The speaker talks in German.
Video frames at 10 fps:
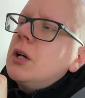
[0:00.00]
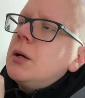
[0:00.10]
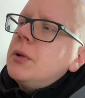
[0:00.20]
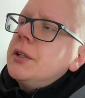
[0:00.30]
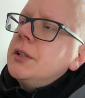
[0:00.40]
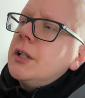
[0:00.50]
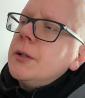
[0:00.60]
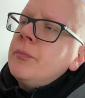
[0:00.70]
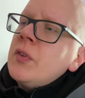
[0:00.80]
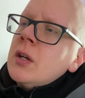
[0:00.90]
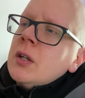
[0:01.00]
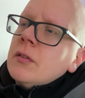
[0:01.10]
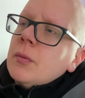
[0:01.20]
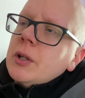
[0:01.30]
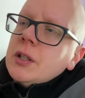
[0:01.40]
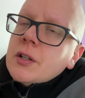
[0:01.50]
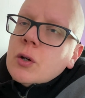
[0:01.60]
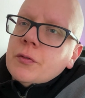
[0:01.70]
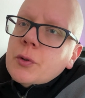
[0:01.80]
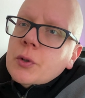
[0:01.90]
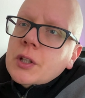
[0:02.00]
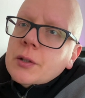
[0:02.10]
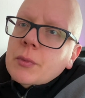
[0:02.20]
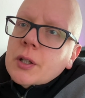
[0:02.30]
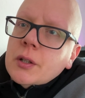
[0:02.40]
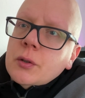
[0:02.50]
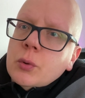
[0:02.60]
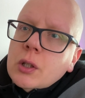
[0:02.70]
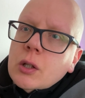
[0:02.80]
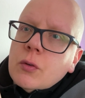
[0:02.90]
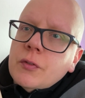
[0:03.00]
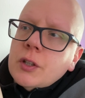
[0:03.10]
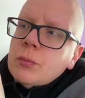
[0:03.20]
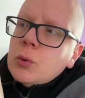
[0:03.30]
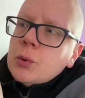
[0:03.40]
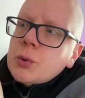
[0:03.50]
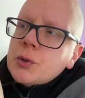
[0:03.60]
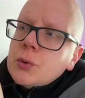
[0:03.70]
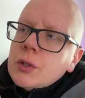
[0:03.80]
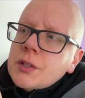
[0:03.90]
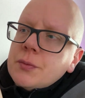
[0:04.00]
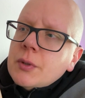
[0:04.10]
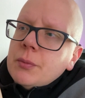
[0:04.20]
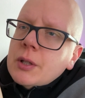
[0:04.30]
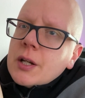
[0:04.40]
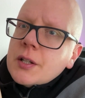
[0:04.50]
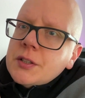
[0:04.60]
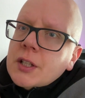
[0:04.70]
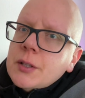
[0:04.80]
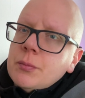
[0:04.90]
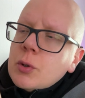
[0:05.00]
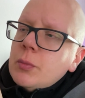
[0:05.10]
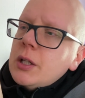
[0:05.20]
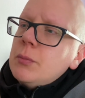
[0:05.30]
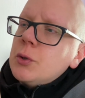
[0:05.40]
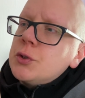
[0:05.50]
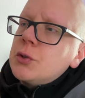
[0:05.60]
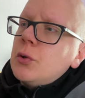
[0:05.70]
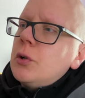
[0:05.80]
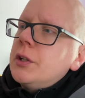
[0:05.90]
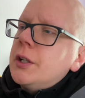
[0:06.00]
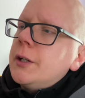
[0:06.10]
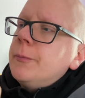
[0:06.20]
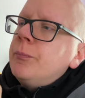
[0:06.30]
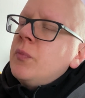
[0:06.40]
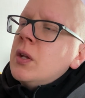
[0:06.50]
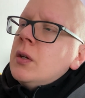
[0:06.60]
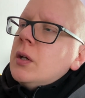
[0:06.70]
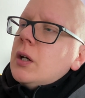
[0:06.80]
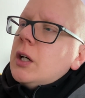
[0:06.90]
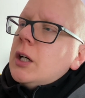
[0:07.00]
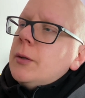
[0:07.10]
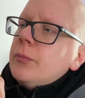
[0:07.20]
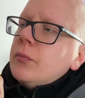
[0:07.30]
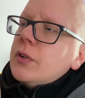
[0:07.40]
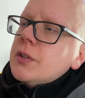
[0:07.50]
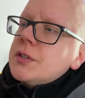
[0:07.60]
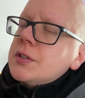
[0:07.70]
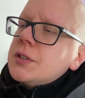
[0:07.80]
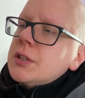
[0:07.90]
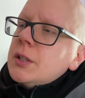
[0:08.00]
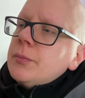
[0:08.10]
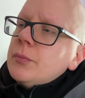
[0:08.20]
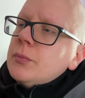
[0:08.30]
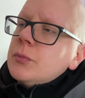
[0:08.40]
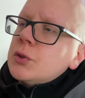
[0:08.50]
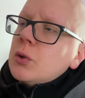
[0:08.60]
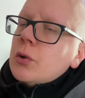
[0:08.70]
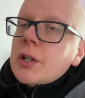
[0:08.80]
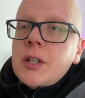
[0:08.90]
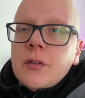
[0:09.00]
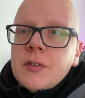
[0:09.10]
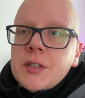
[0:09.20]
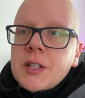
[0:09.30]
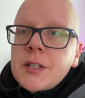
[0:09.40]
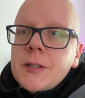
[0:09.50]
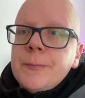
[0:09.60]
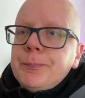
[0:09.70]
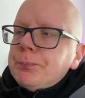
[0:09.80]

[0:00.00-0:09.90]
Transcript: arbeiten kann. Wenn man hier drauf drückt, hat man einen durchlaufenden Modus, sodass man mehrere Seiten problemlos scrollen kann. Ähm, das ähm, Scrollrad hier auf der Seite